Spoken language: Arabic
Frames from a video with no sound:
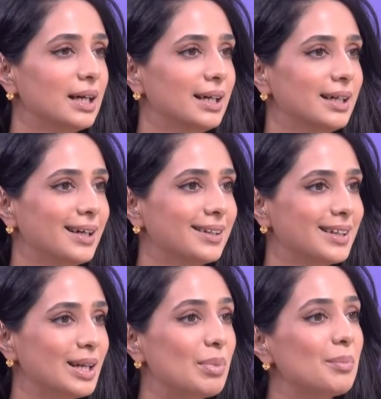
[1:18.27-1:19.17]
آه،
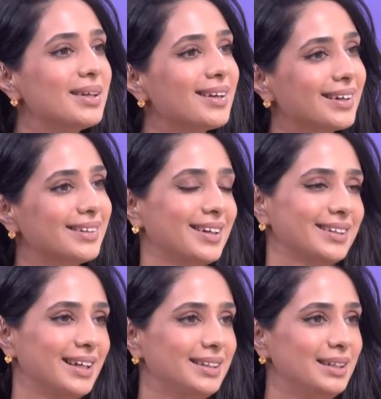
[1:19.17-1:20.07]
الطلبة من القطاع
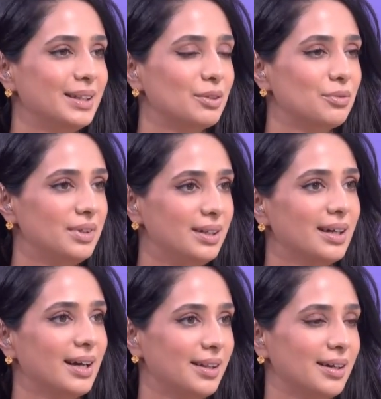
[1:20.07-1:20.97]
تحديدا في
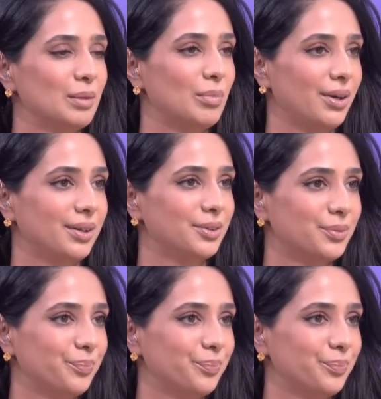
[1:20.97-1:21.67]
هذا المعرض